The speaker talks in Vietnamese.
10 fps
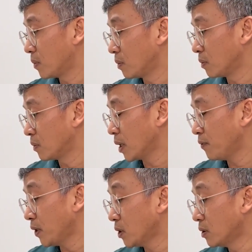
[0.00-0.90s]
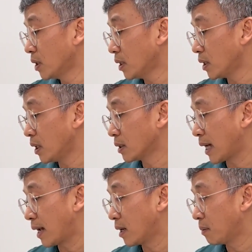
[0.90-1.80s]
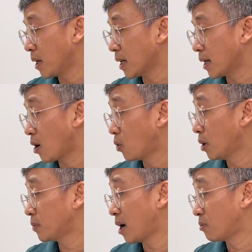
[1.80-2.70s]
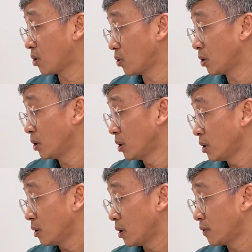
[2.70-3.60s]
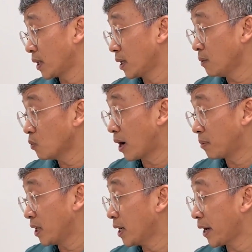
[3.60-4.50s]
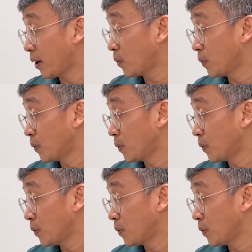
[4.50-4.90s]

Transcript: ừ, cái vết thương thì hiện tại là bác đã khâu lớp trong rồi và cái lớp ngoài mình dán keo